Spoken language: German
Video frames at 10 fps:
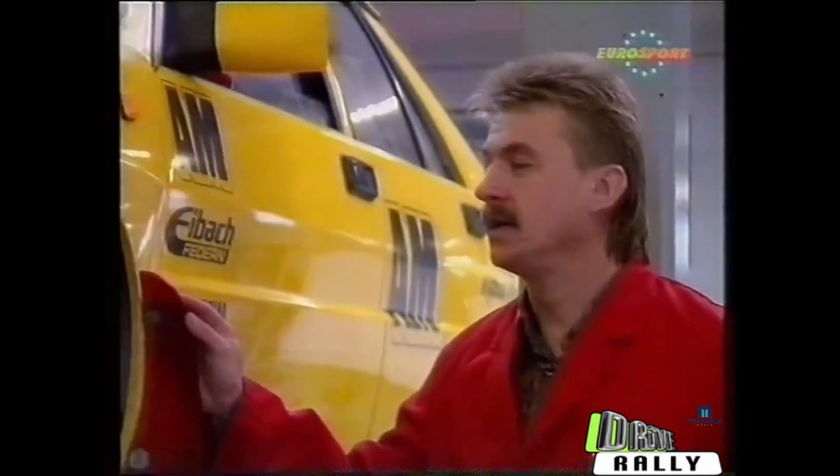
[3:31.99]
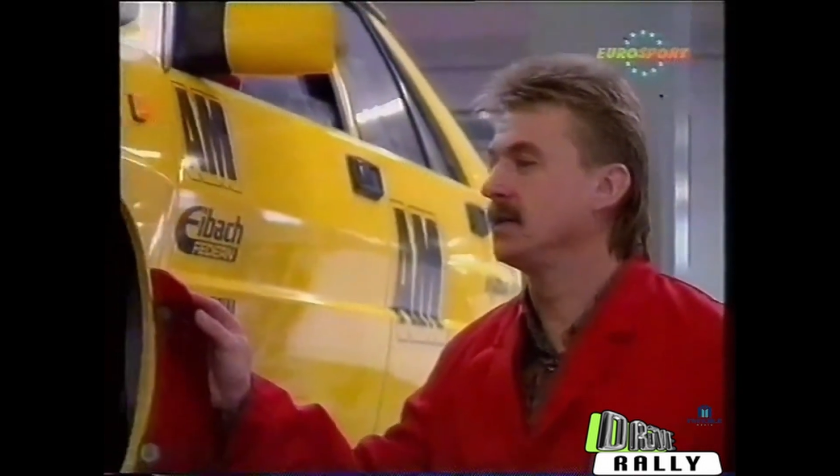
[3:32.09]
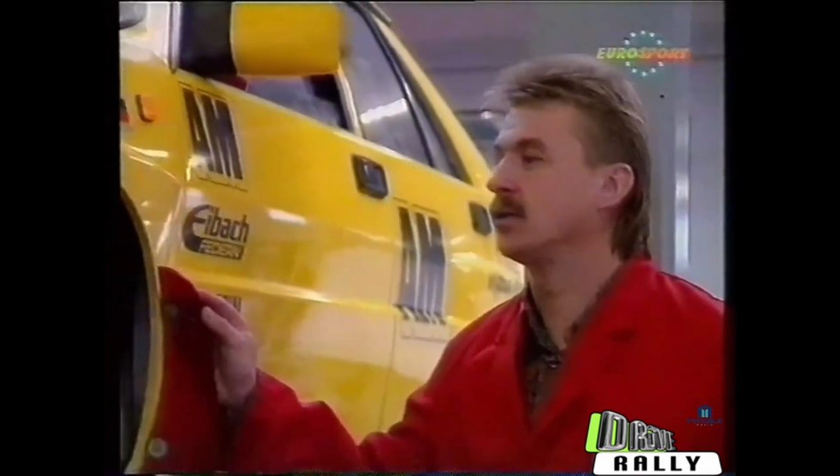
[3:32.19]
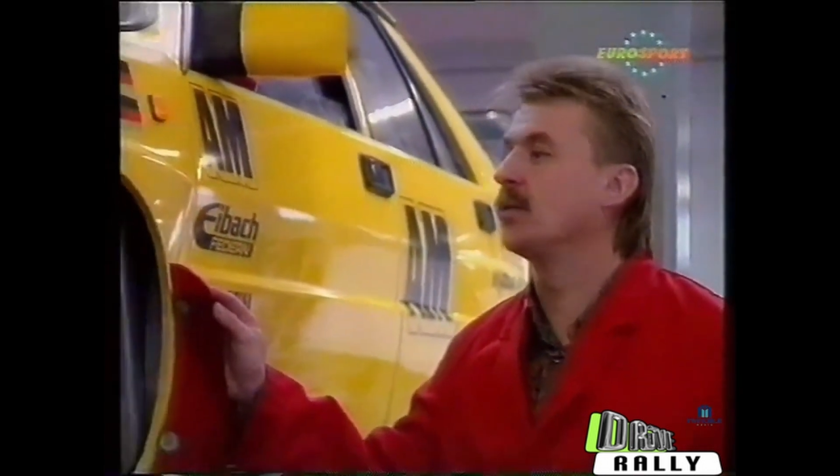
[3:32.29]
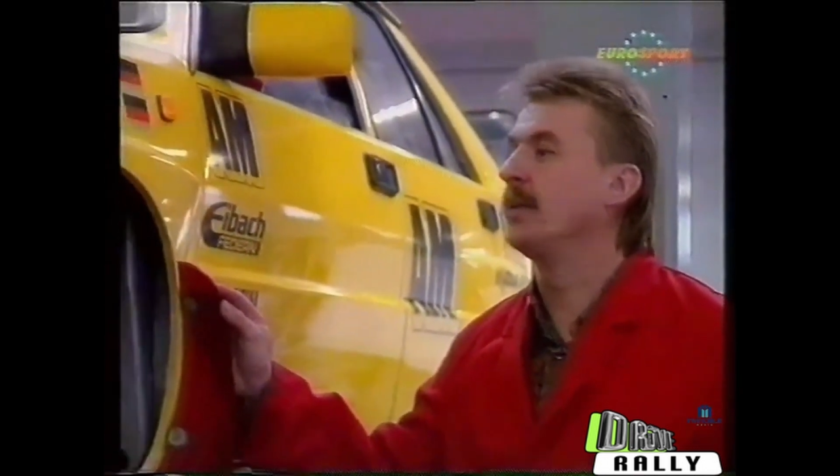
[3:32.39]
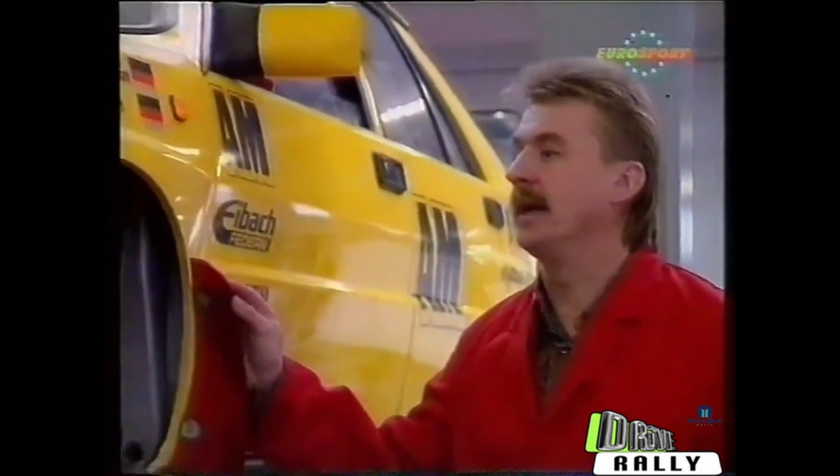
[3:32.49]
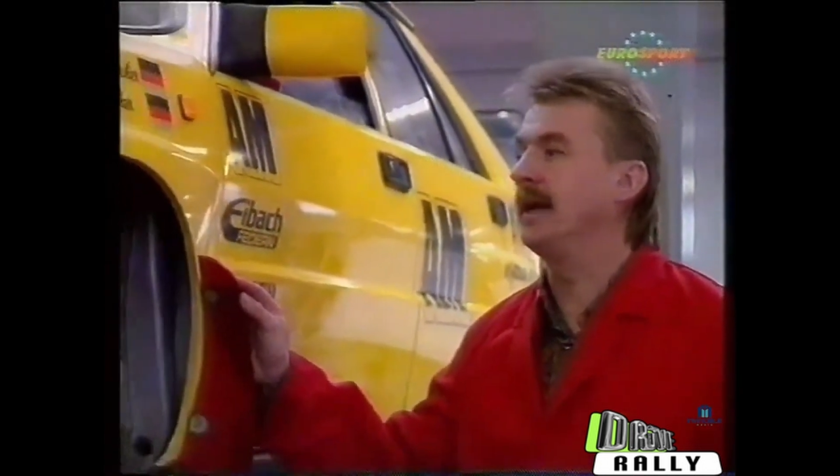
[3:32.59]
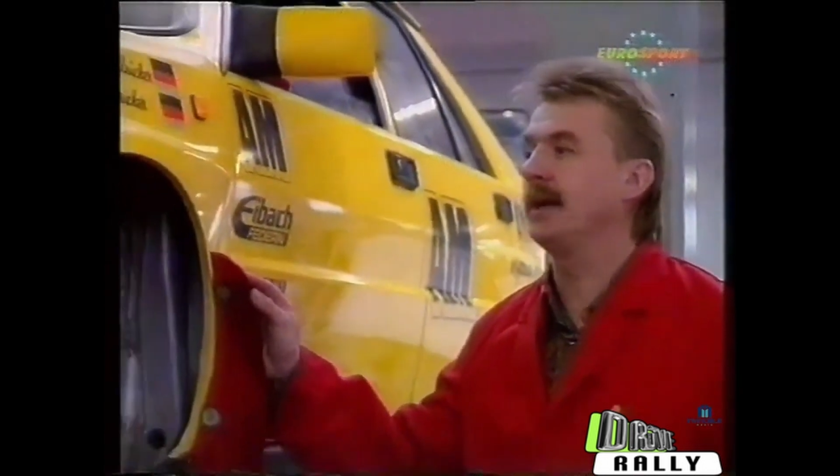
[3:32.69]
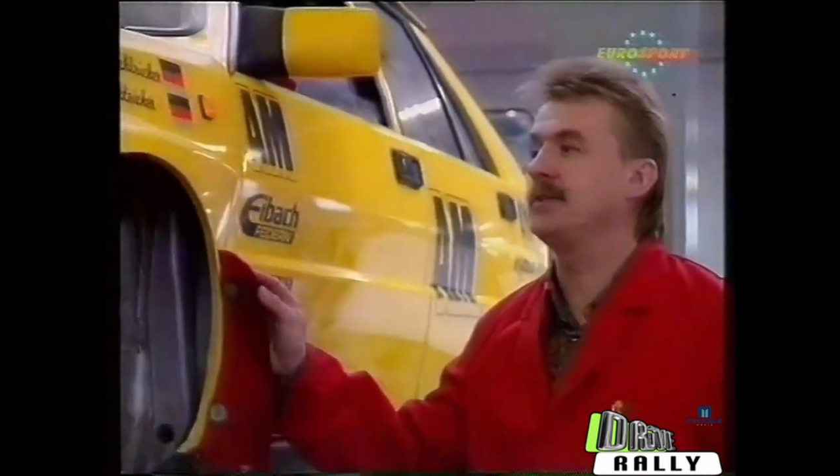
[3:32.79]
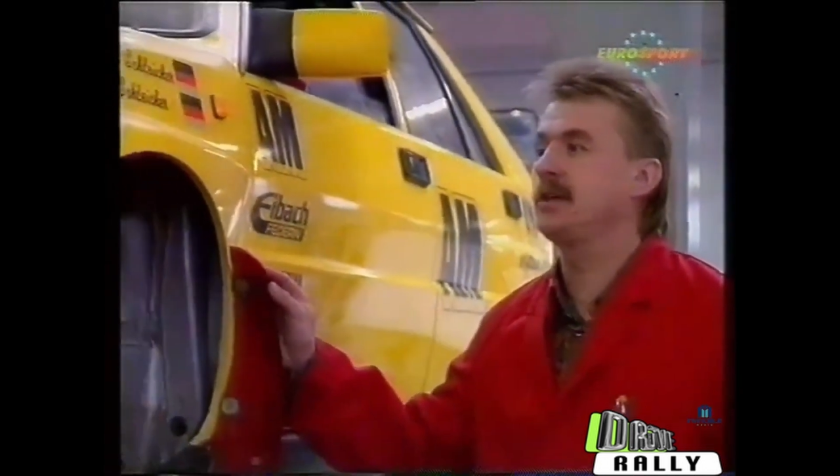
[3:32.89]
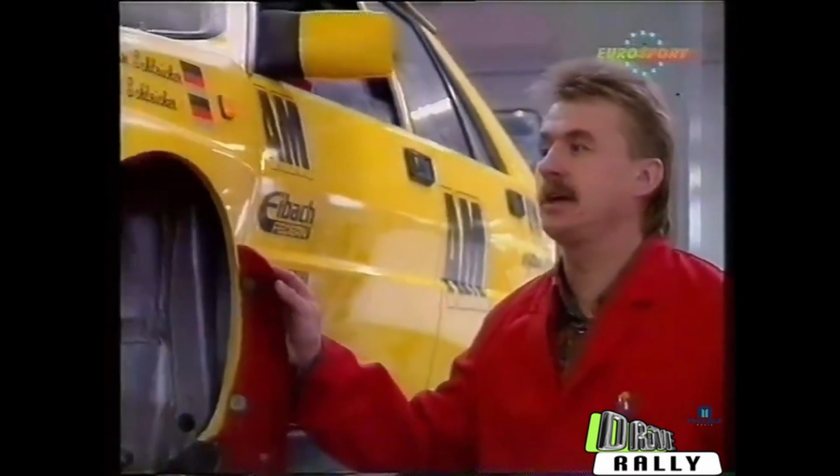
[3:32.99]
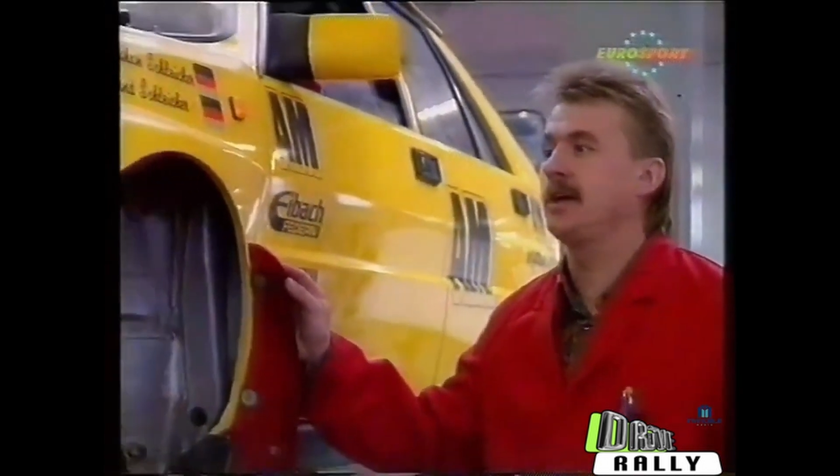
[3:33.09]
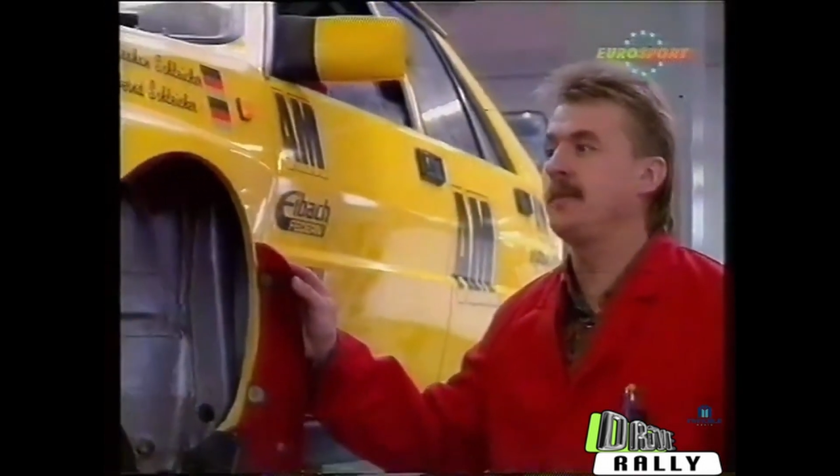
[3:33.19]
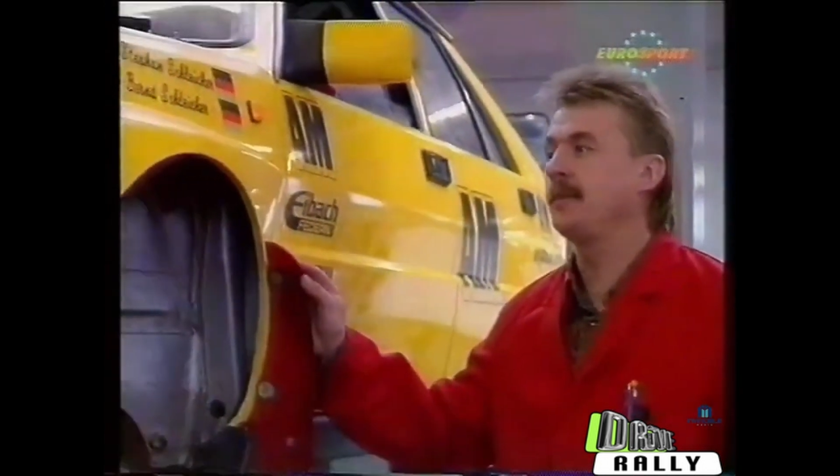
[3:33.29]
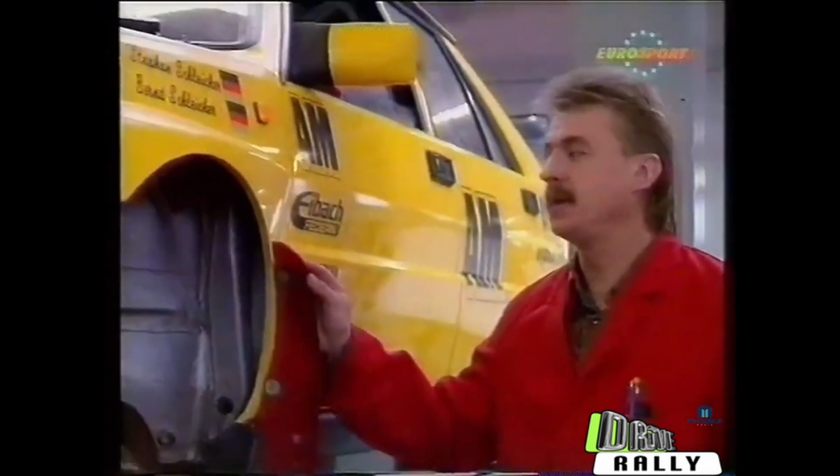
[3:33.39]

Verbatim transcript: das ist eine Gruppe N-Lancia.